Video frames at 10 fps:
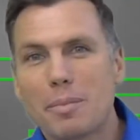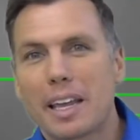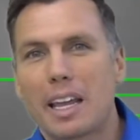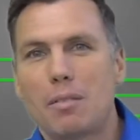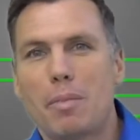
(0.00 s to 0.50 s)

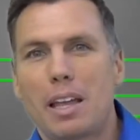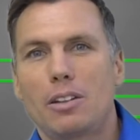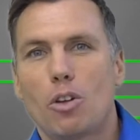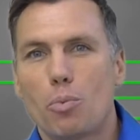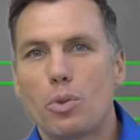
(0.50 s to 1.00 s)
traitement
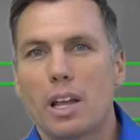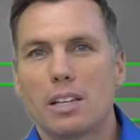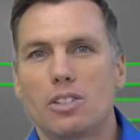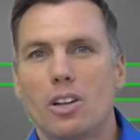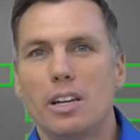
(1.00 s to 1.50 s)
de
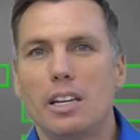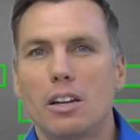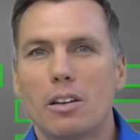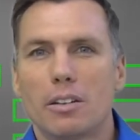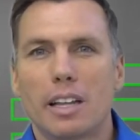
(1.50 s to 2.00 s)
punaise de lit,
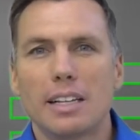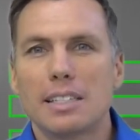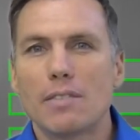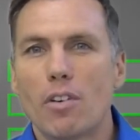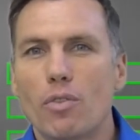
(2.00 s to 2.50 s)
le
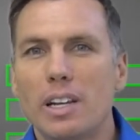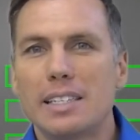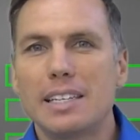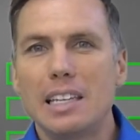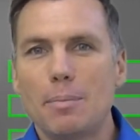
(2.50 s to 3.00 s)
technicien va vous
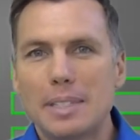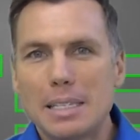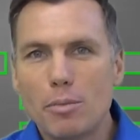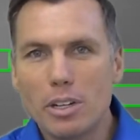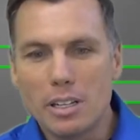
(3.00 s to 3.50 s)
laisser des
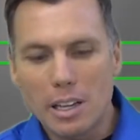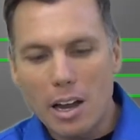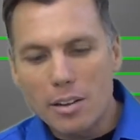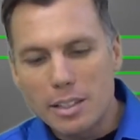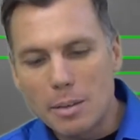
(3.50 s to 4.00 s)
petits
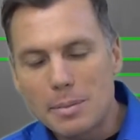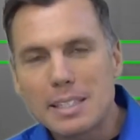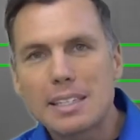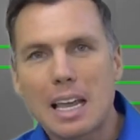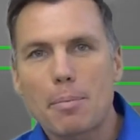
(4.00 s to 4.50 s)
moniteurs, des
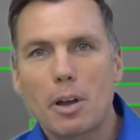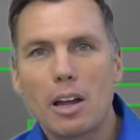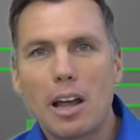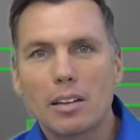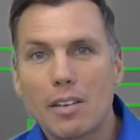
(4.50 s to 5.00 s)
petites trappes
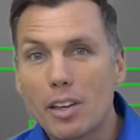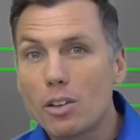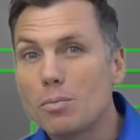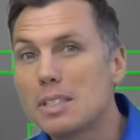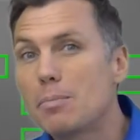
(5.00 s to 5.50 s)
collantes
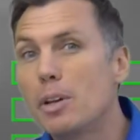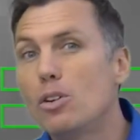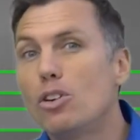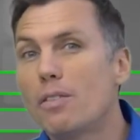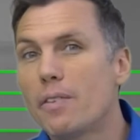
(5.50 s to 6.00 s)
avec une petite
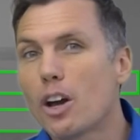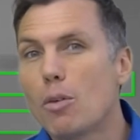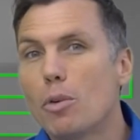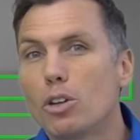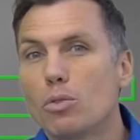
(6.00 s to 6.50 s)
pilule de
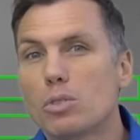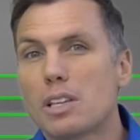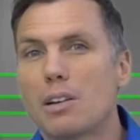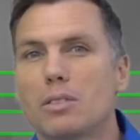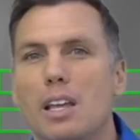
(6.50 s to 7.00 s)
phéromone au
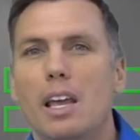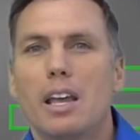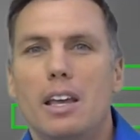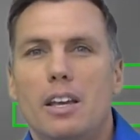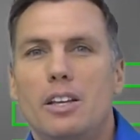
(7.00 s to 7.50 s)
centre.
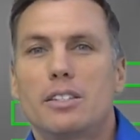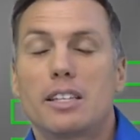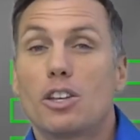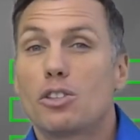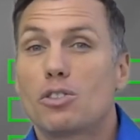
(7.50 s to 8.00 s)
Euh,
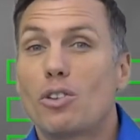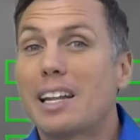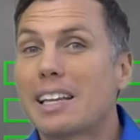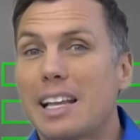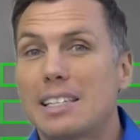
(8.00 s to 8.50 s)
c'est que c'est un
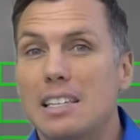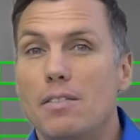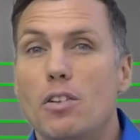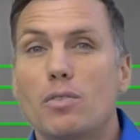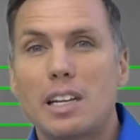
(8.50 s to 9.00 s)

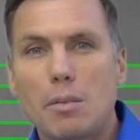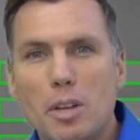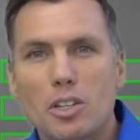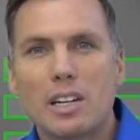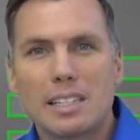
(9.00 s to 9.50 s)
attractif. Donc, vous allez
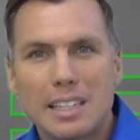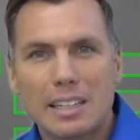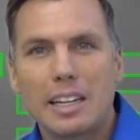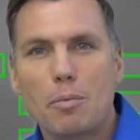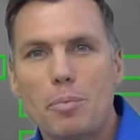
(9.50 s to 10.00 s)
mettre ça dans
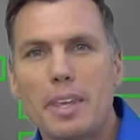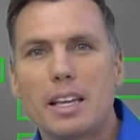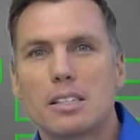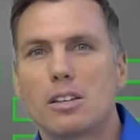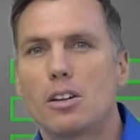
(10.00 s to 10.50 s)
certaines
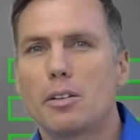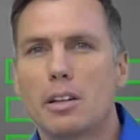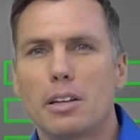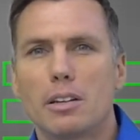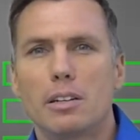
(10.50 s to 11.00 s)
pièces.
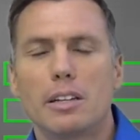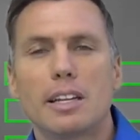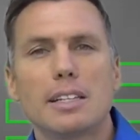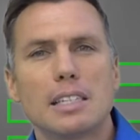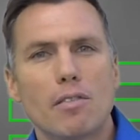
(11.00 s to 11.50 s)
Le,
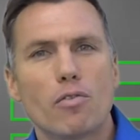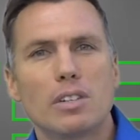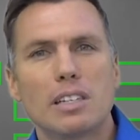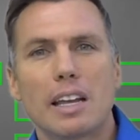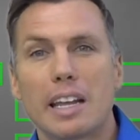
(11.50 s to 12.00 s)
technicien va vous
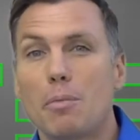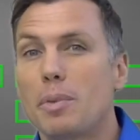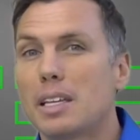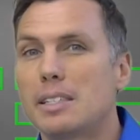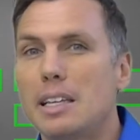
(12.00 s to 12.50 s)
le dire dans quelle
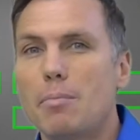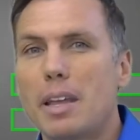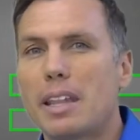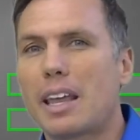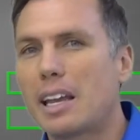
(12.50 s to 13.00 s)
pièce les
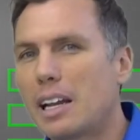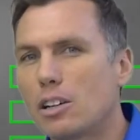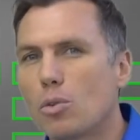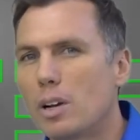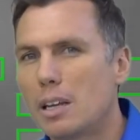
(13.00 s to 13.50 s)
mettre, à quel
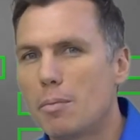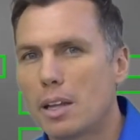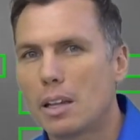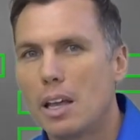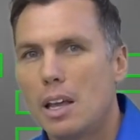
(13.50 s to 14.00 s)
endroit les
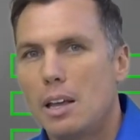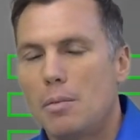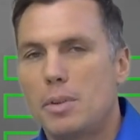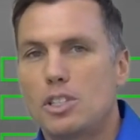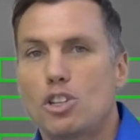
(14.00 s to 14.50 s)
mettre.
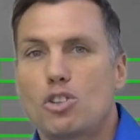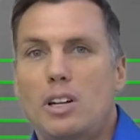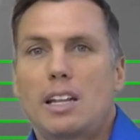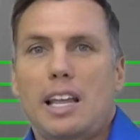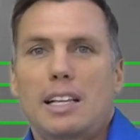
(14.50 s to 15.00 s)
Puis ça, c'est
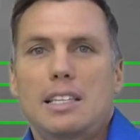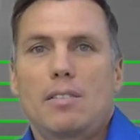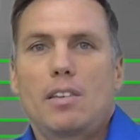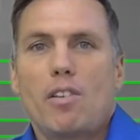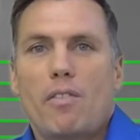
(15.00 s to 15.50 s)
un
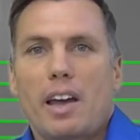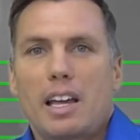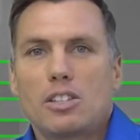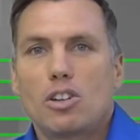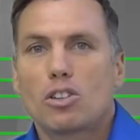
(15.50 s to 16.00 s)
attractif qui va faire
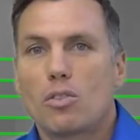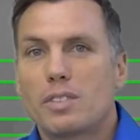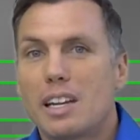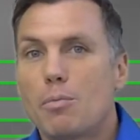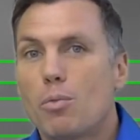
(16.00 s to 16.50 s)
en sorte que
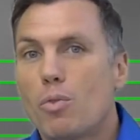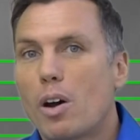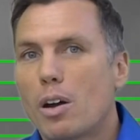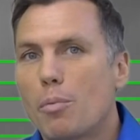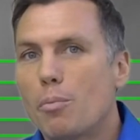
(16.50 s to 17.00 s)
vous allez
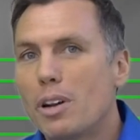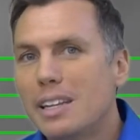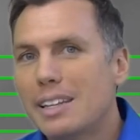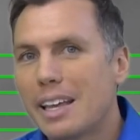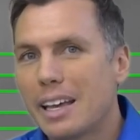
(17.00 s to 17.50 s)
pouvoir
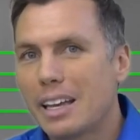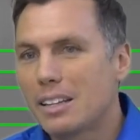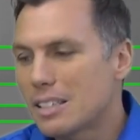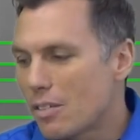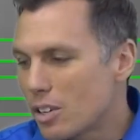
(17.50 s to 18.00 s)
monitorer,
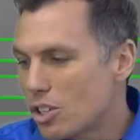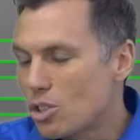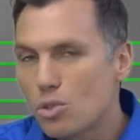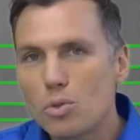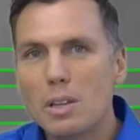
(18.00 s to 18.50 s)
de savoir s'il
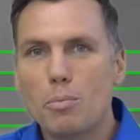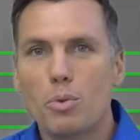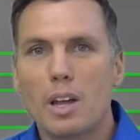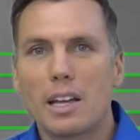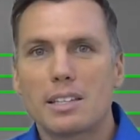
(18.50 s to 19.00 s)
y a dessus des
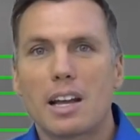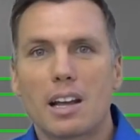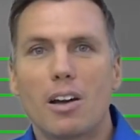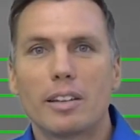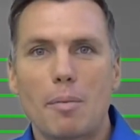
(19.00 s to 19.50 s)
punaises
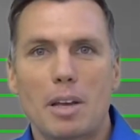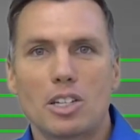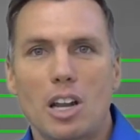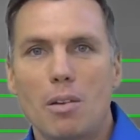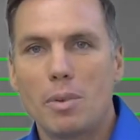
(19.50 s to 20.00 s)
encore dans ma
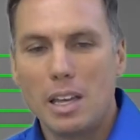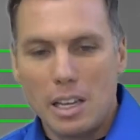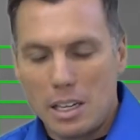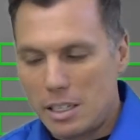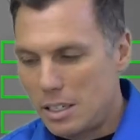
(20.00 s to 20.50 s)
chambre,
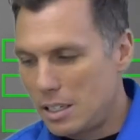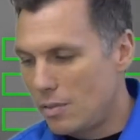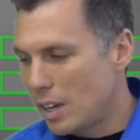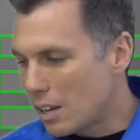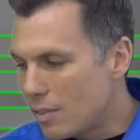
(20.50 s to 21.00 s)

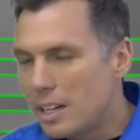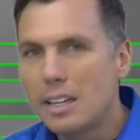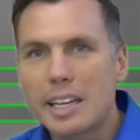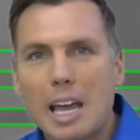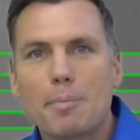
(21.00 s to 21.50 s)
si vérifier
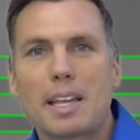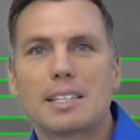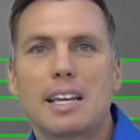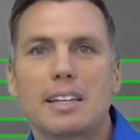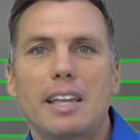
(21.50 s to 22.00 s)
les trappes de
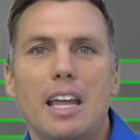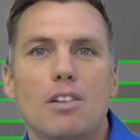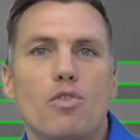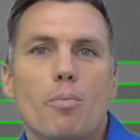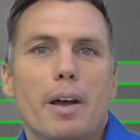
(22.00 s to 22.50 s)
temps en temps,
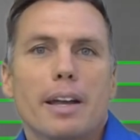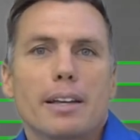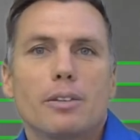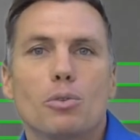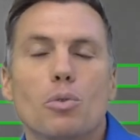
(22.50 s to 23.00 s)
une fois
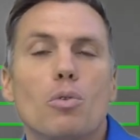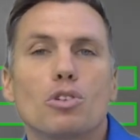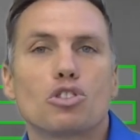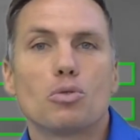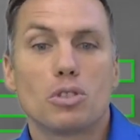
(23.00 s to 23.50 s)
par deux,
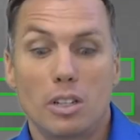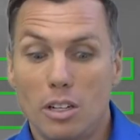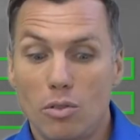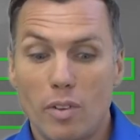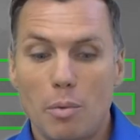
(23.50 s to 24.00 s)
trois jours, s'il
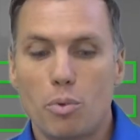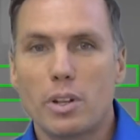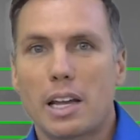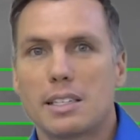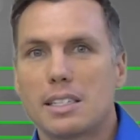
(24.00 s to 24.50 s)
y a des nouvelles
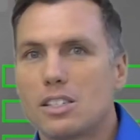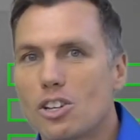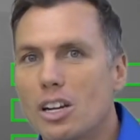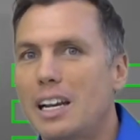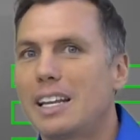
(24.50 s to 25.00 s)
punaises qui
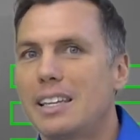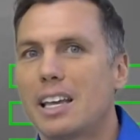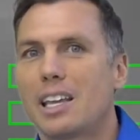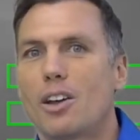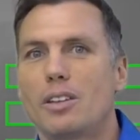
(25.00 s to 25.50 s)
se collent à
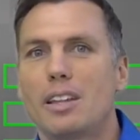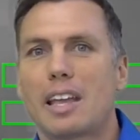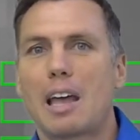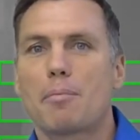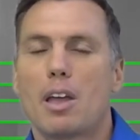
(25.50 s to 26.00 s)
l'intérieur des
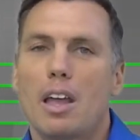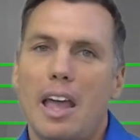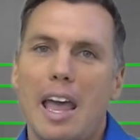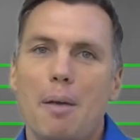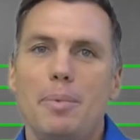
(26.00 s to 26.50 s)
trappes
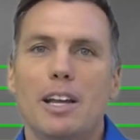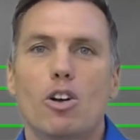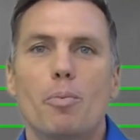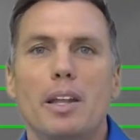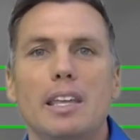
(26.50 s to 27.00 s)
Appuyez la
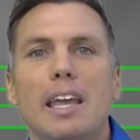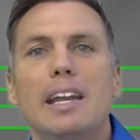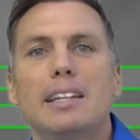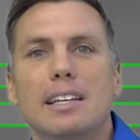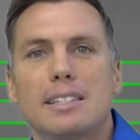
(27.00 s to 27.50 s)
compagnie
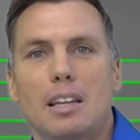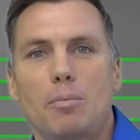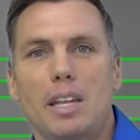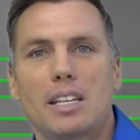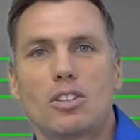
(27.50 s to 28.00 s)
Elite
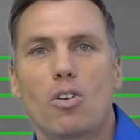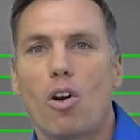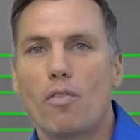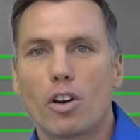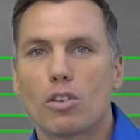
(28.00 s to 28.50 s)
Extermination.
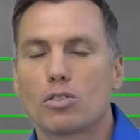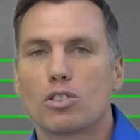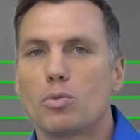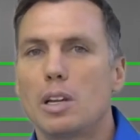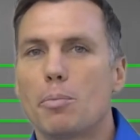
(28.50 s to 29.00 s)
On va
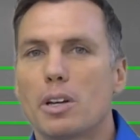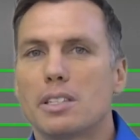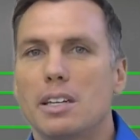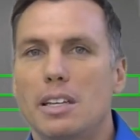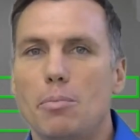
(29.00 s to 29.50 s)
continuer les
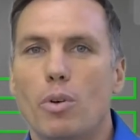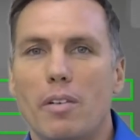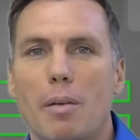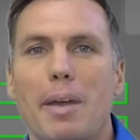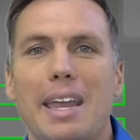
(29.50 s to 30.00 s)
procédés pour
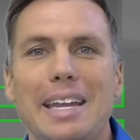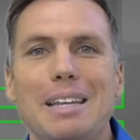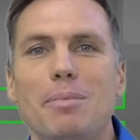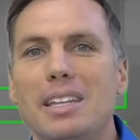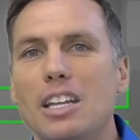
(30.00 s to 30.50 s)
vraiment
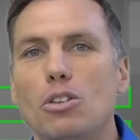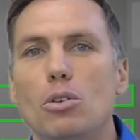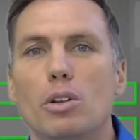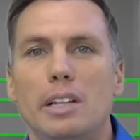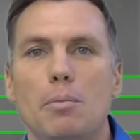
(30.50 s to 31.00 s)
éliminer
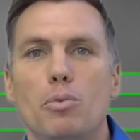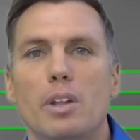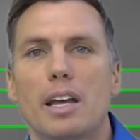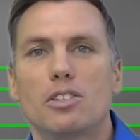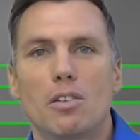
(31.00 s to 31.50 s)
toutes les
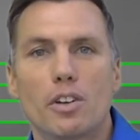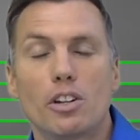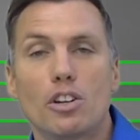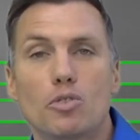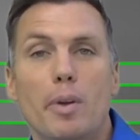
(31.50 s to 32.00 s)
punaises de
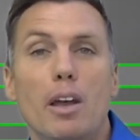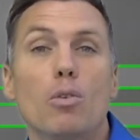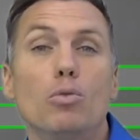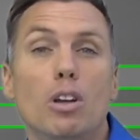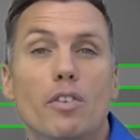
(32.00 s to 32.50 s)
votre logement
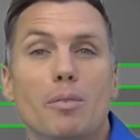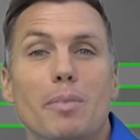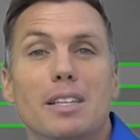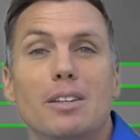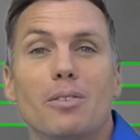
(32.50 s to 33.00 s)
ou de votre
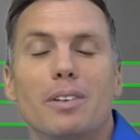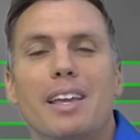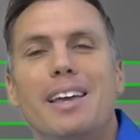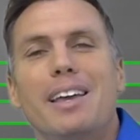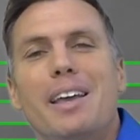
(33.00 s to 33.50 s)
maison.
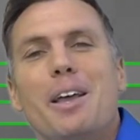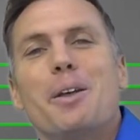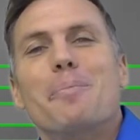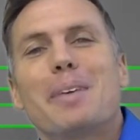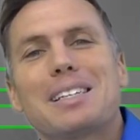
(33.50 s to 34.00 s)

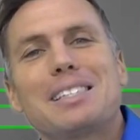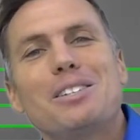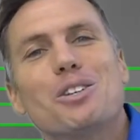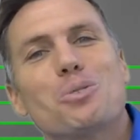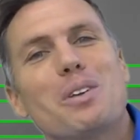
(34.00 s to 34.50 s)
Merci
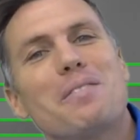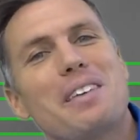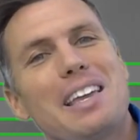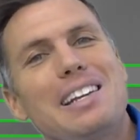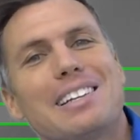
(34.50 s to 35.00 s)
de suivre
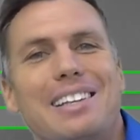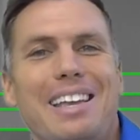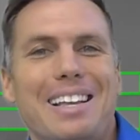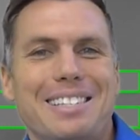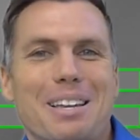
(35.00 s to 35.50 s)
Elite
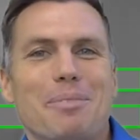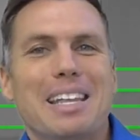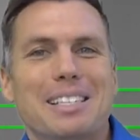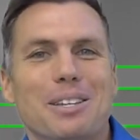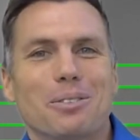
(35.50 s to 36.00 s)

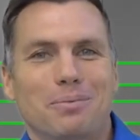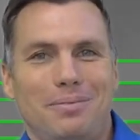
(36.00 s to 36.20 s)
Extermination.